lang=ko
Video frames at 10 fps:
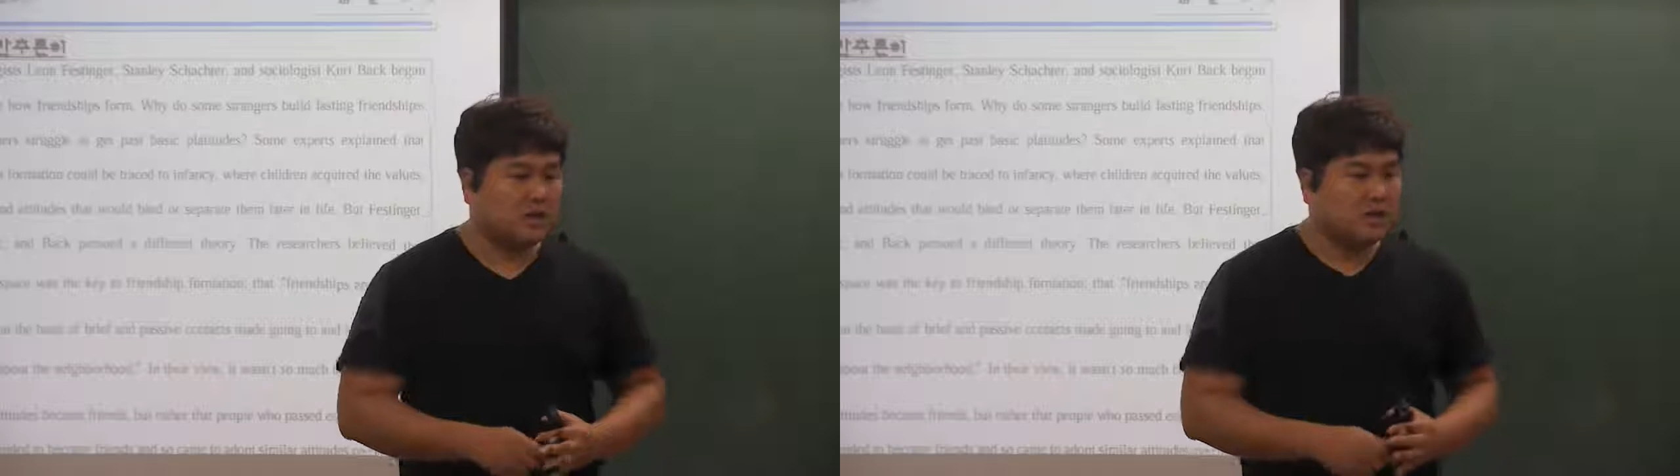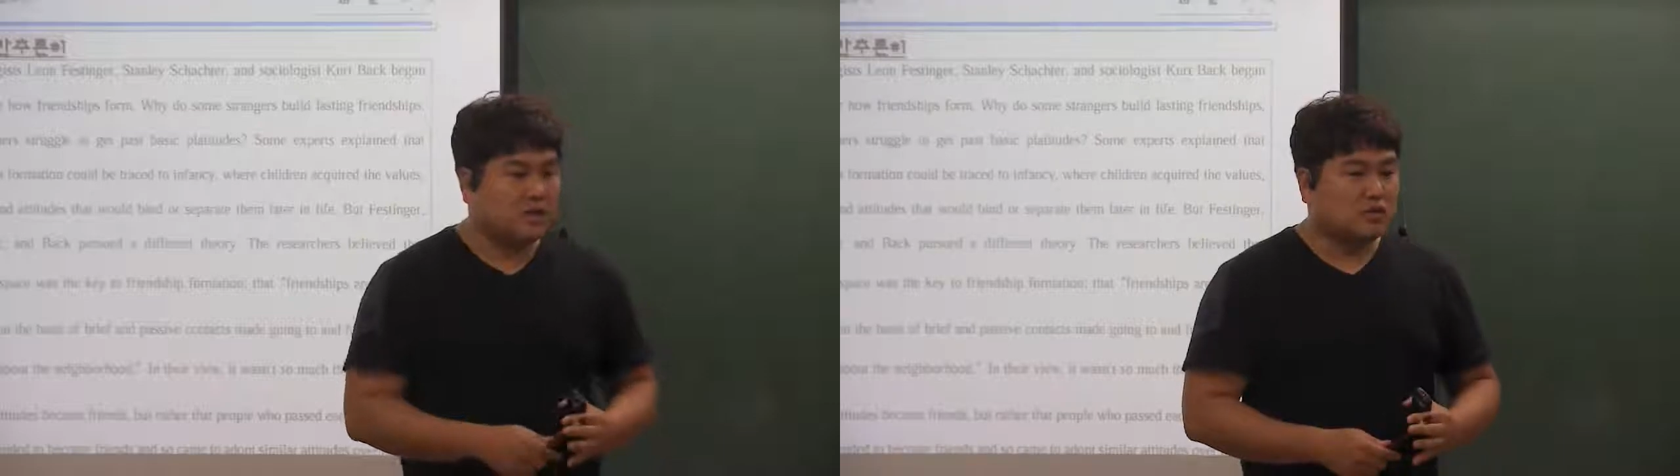
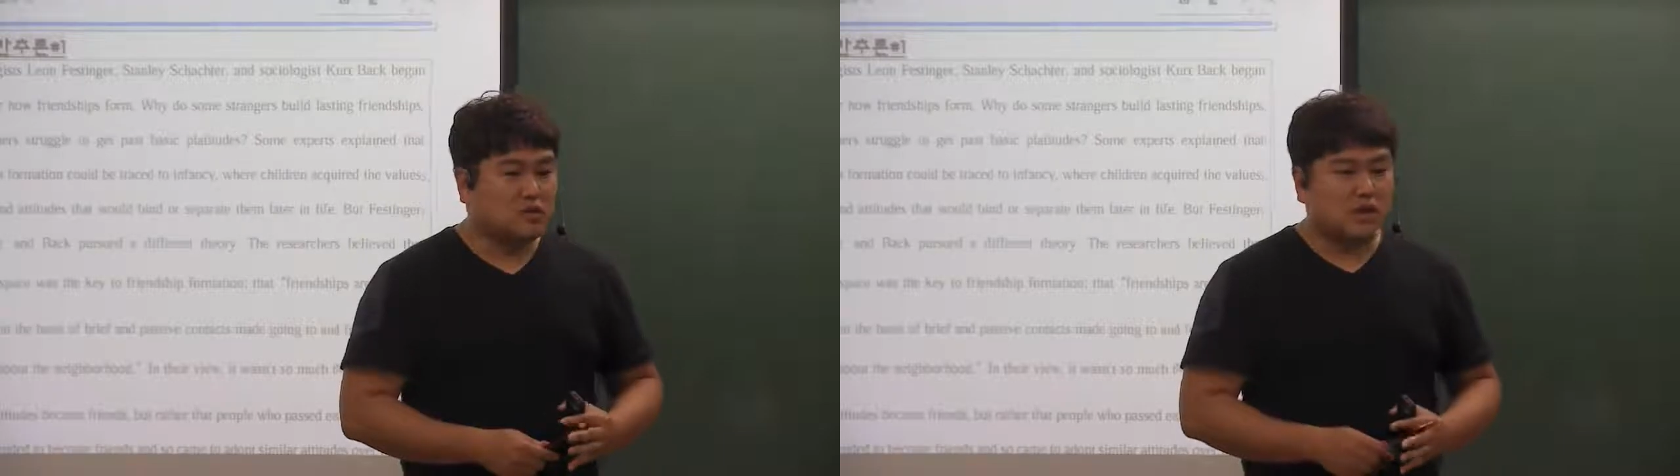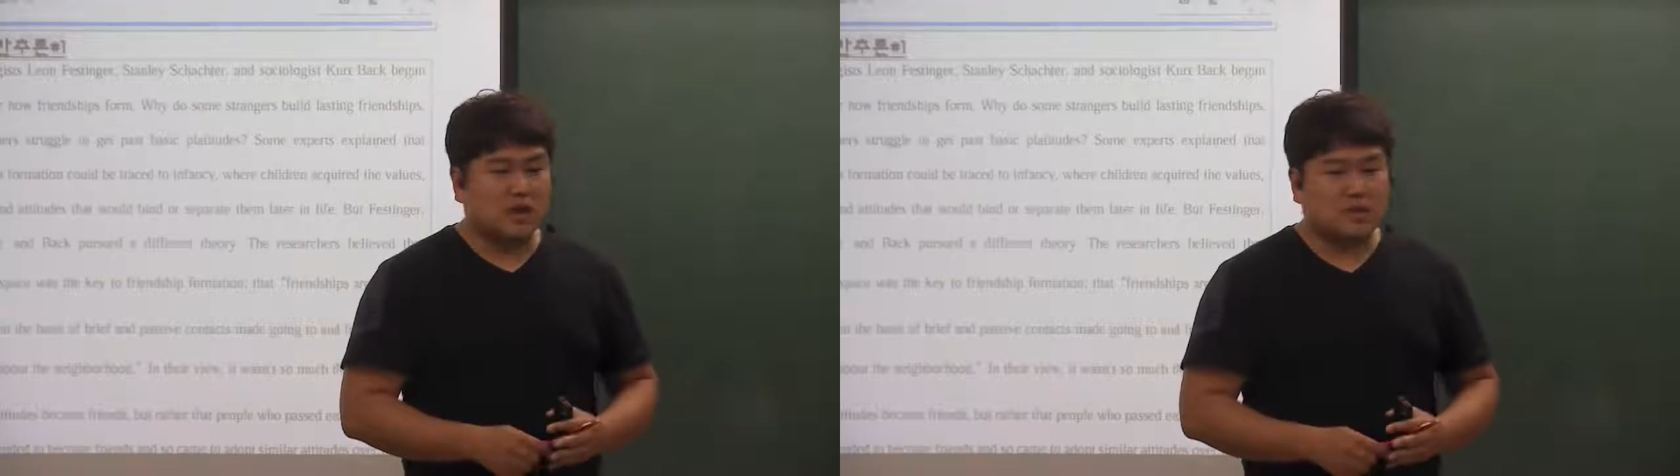그래서
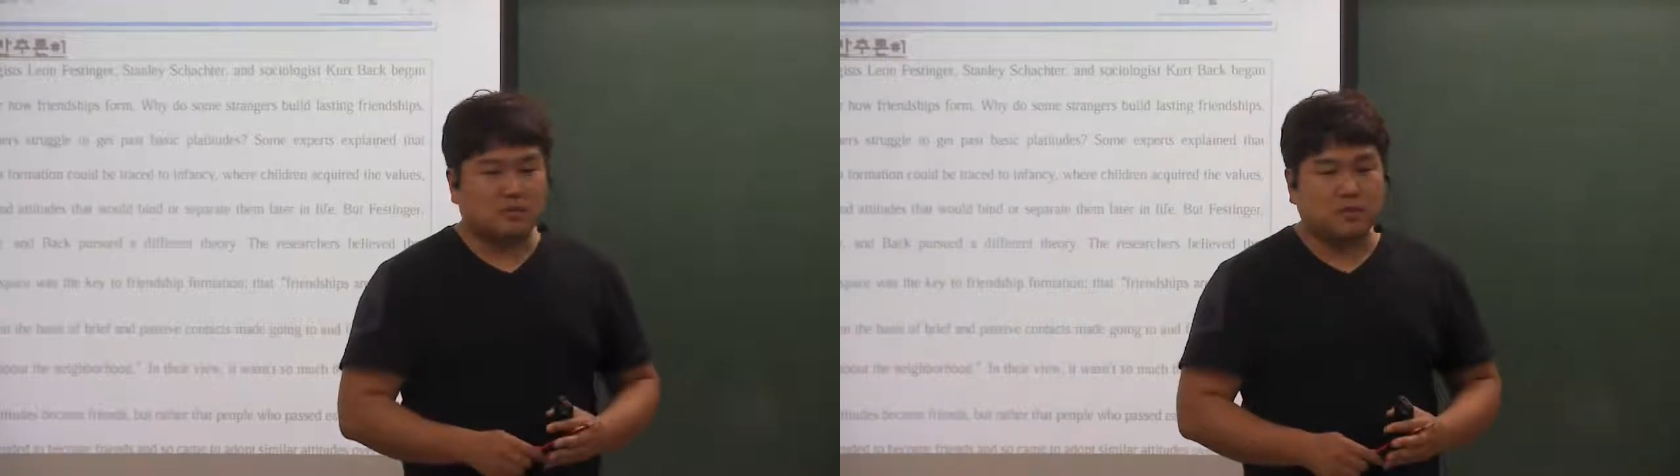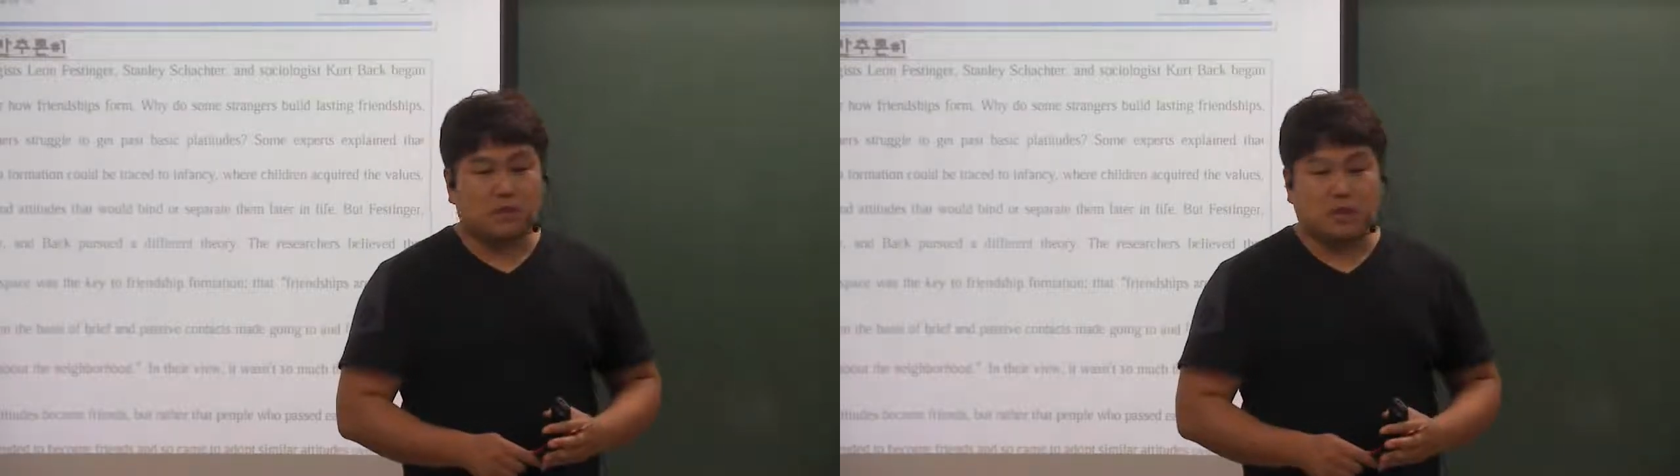우리가
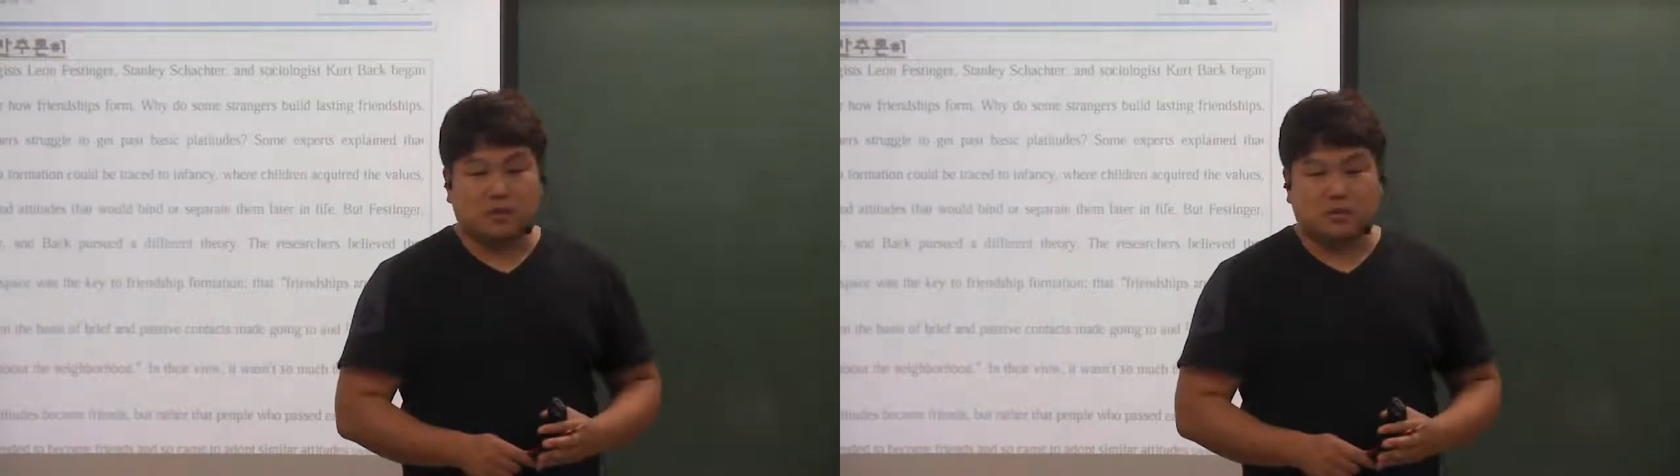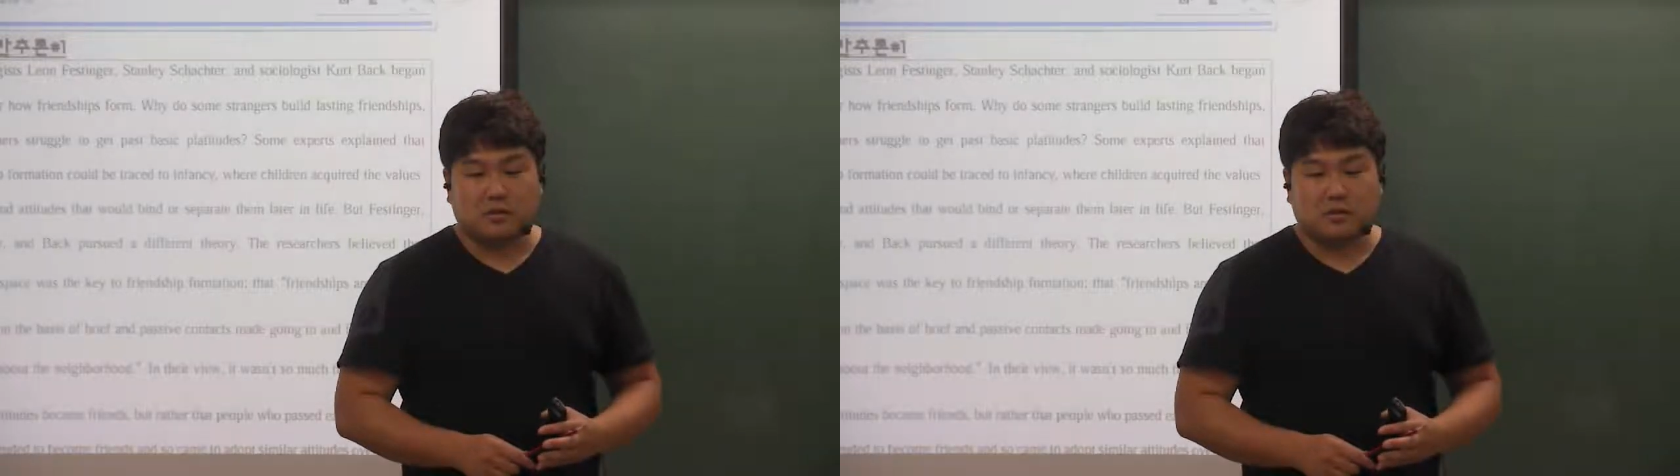보면